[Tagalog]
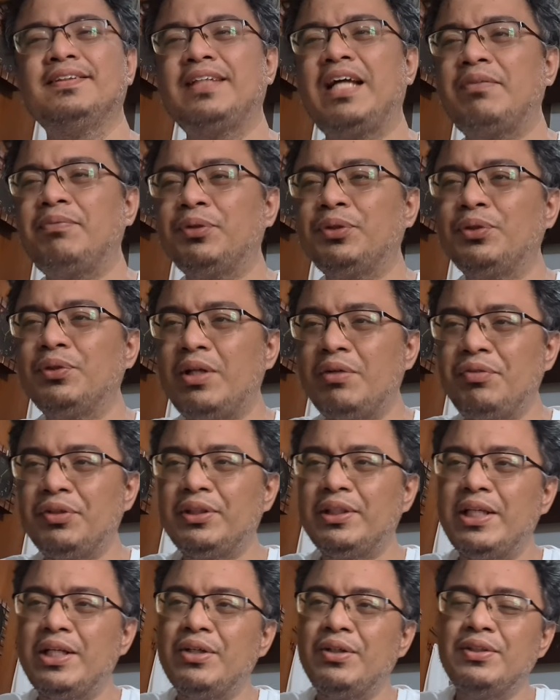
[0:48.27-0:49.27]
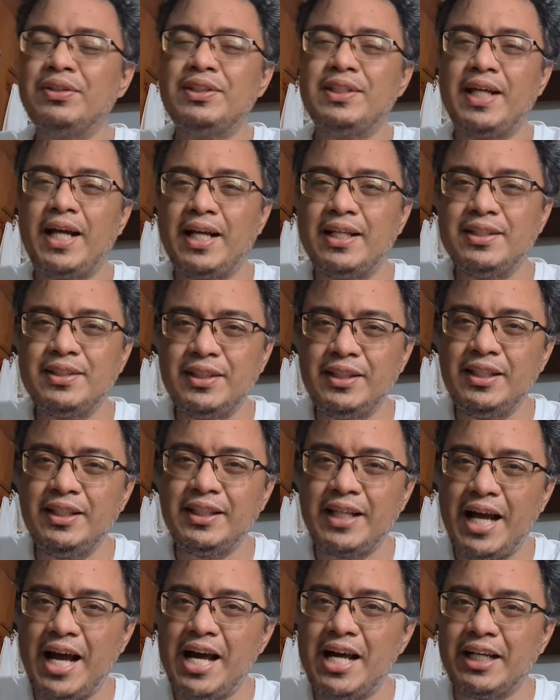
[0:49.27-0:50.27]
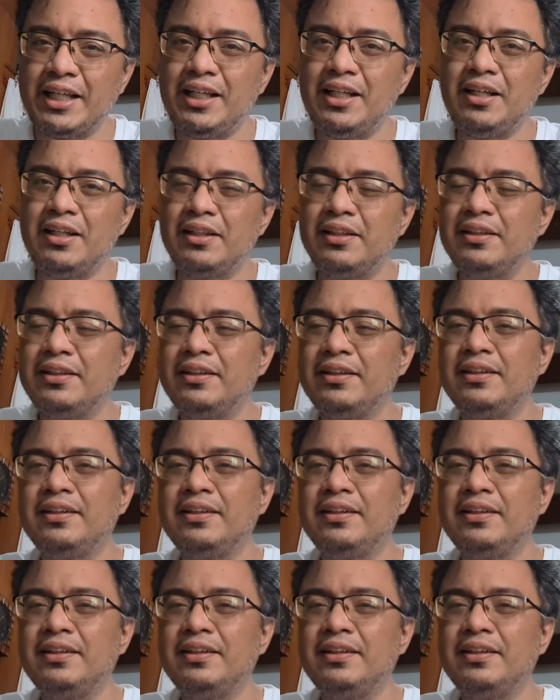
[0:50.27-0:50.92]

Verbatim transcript: Tapos yung kabit na yon si Angeline Aril.